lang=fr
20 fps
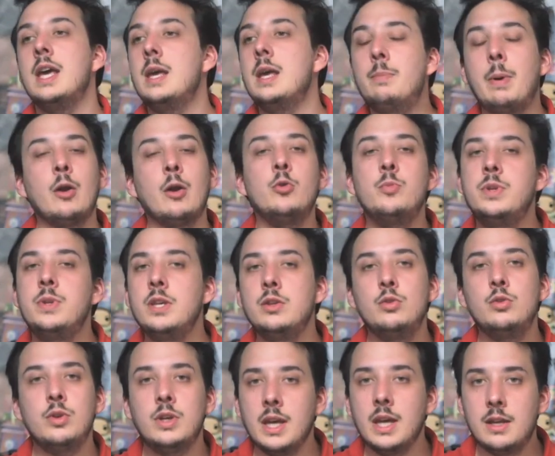et par le biais
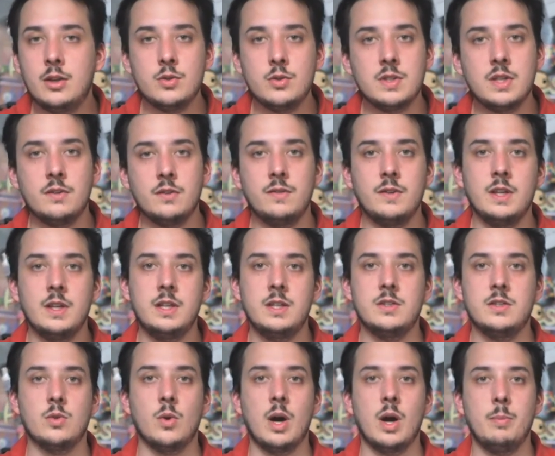de quelques effets
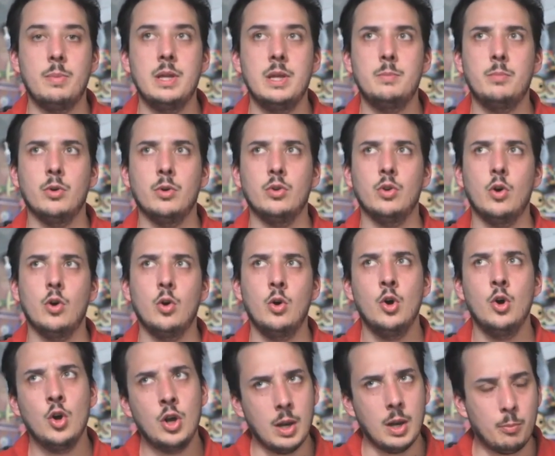qui sont rappelés pendant
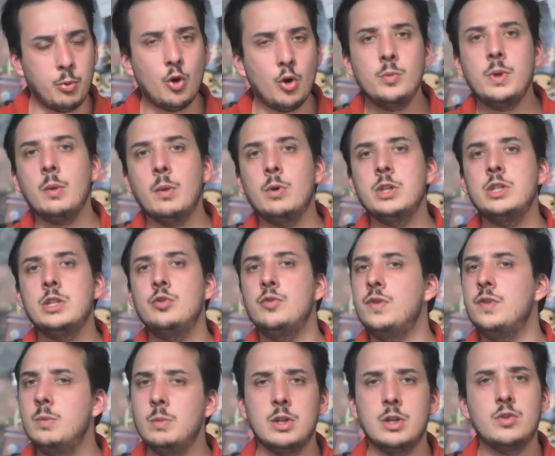la première moitié du
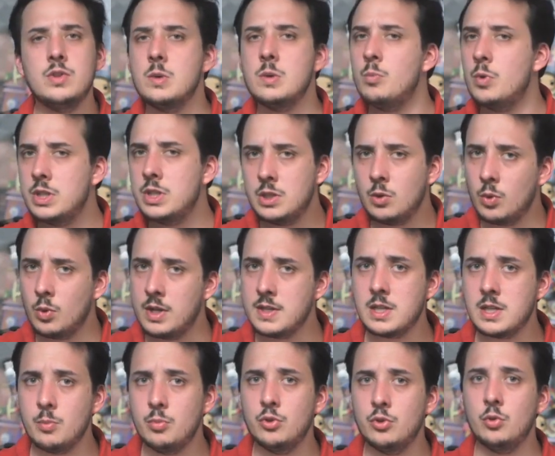film. La deuxième moitié, on
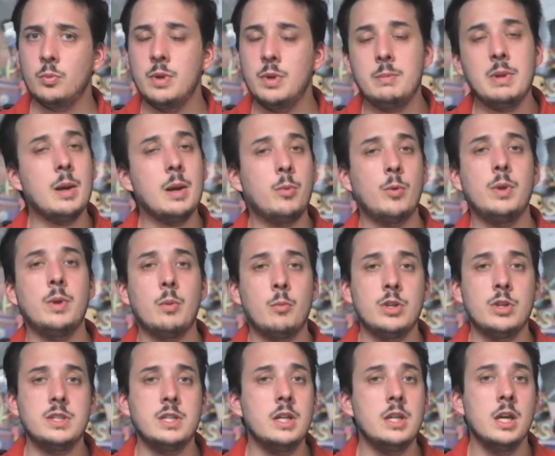laisse un peu tomber, mais la première
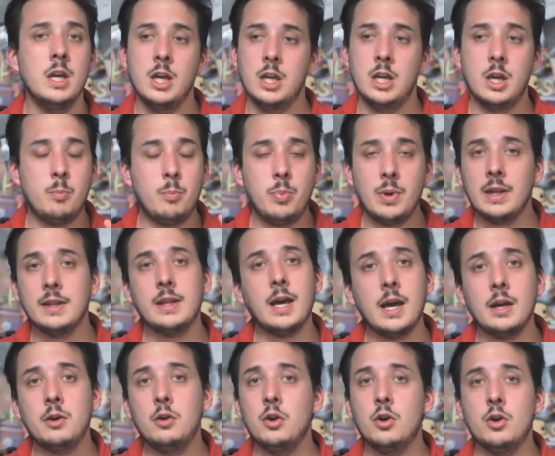moitié, il y a plein de
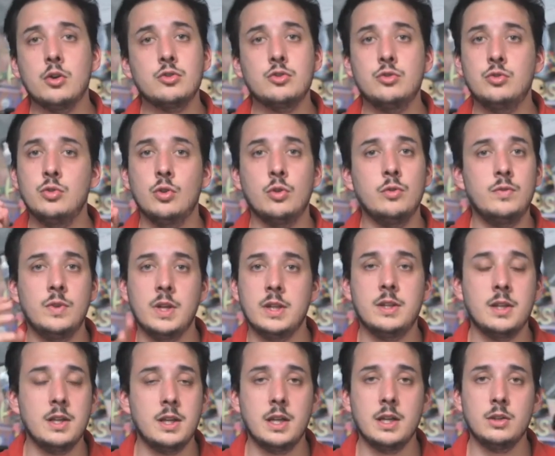raccords sur une
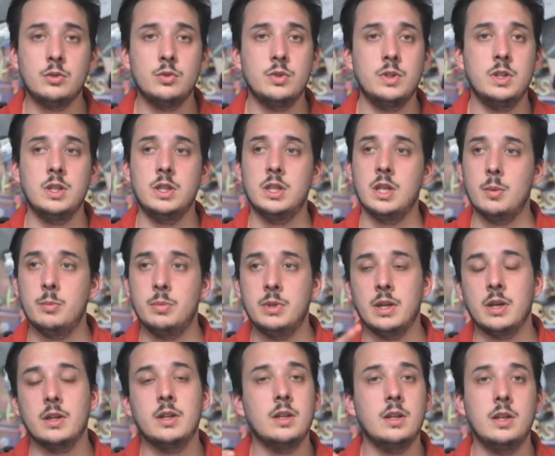vieille télé cathodique, il y a,
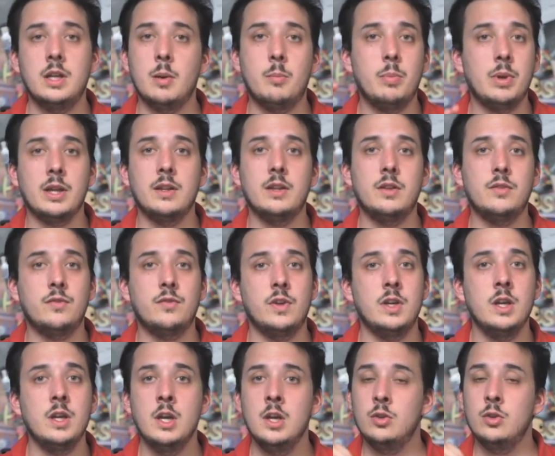bien, il y plein
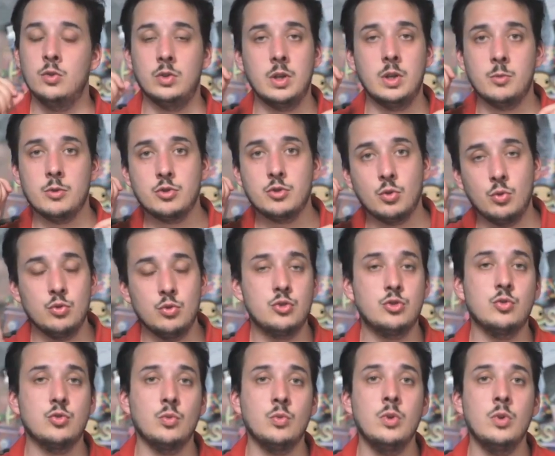d'effets, notamment sur le
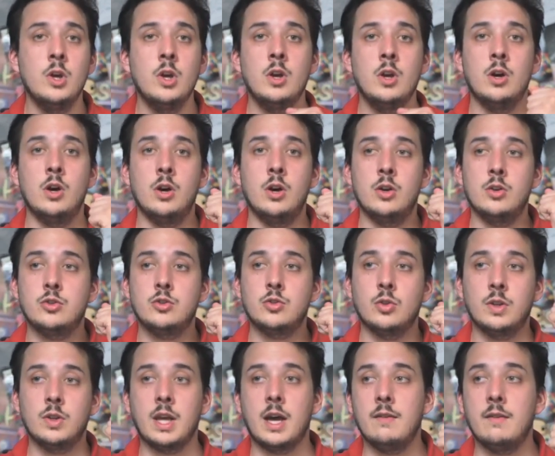son, euh,
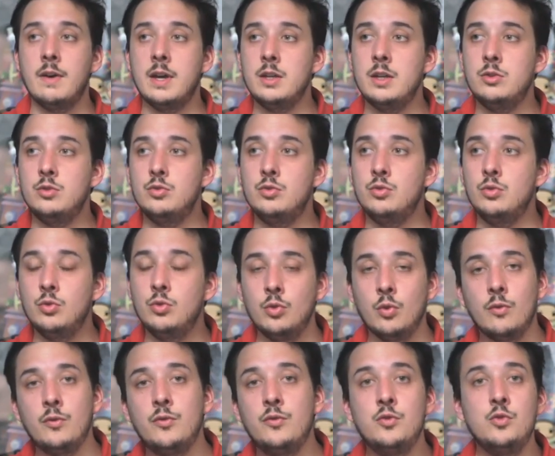sur le travail du
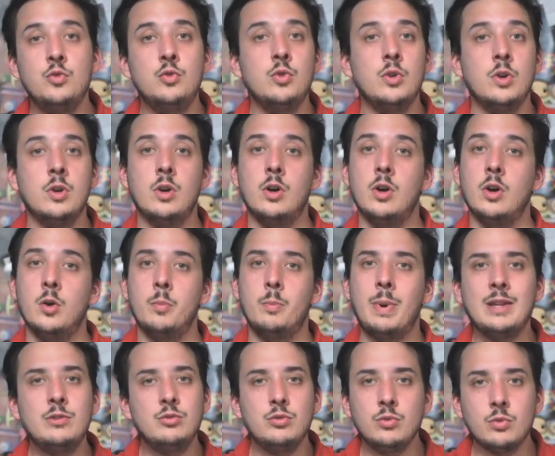non-vu, euh,
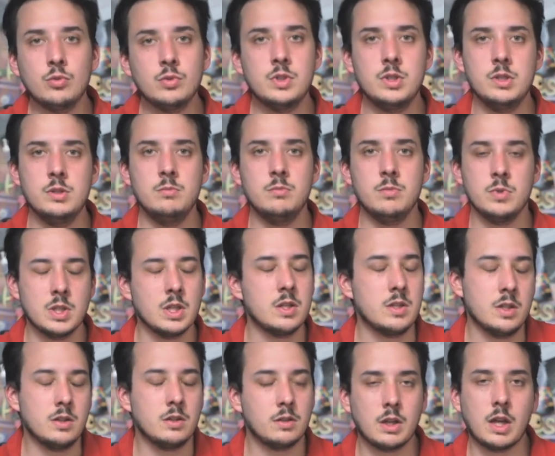pas du non-dit, ça
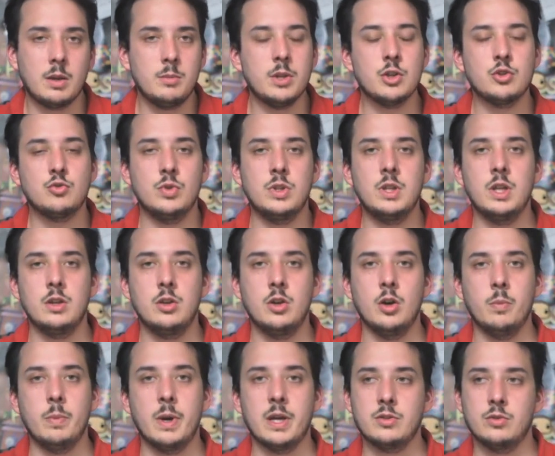c'est très bien joué
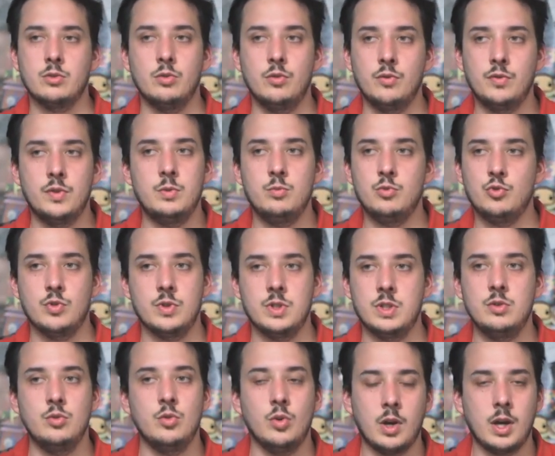d'ailleurs parce que le film
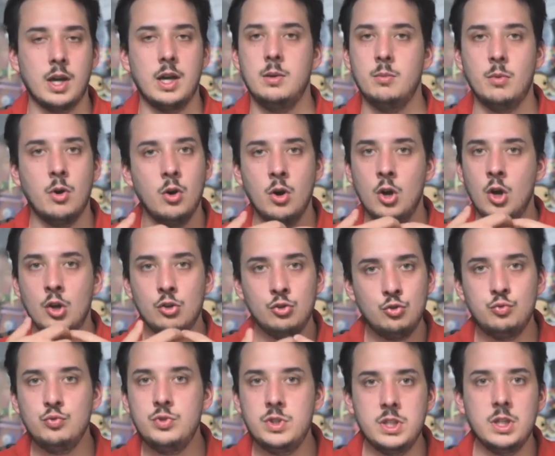choisit de réellement
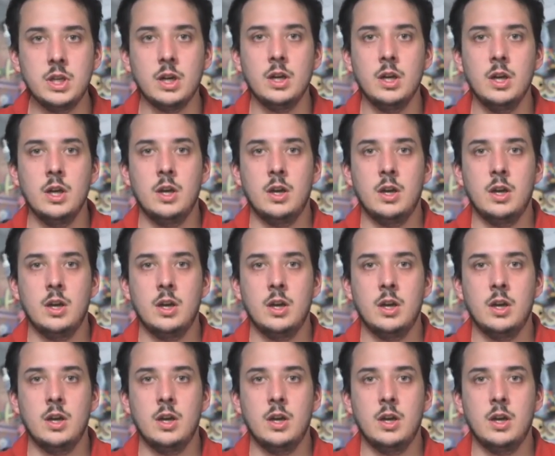tout dire.